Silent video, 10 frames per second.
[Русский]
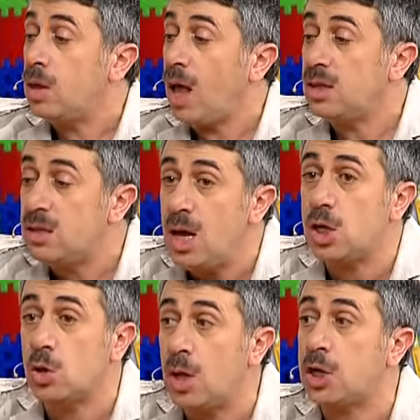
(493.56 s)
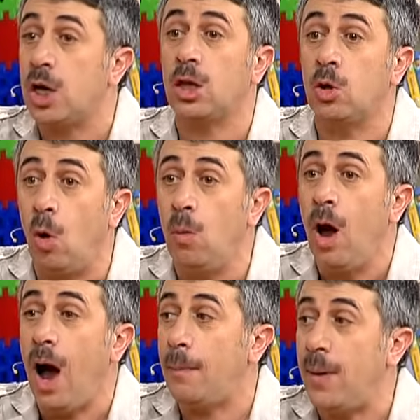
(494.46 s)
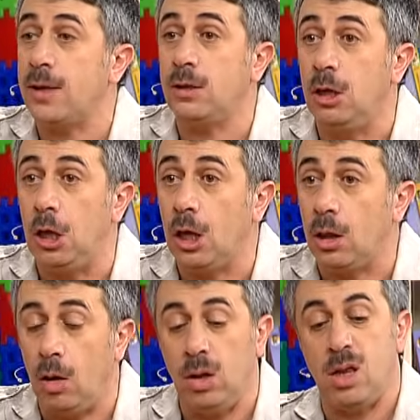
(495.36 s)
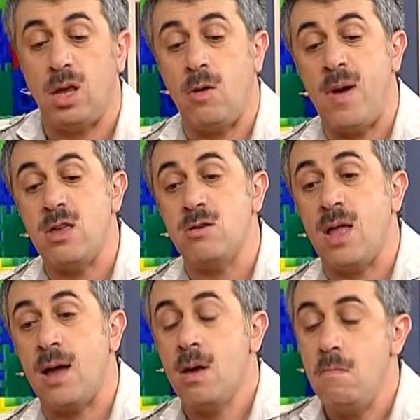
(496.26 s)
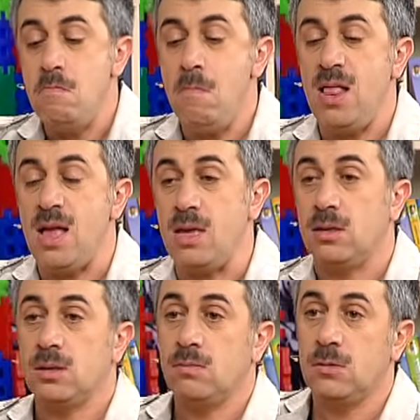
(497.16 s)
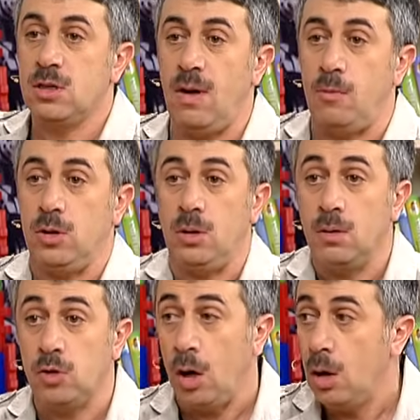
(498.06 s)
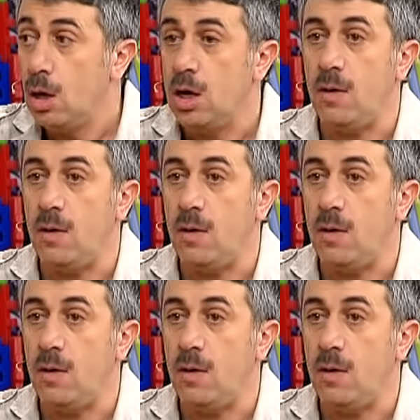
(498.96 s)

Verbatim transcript: а ты знаешь, что наш Артем опять не ел? А он говорит, Тема, иди сюда. Молодец, свободен. Все. И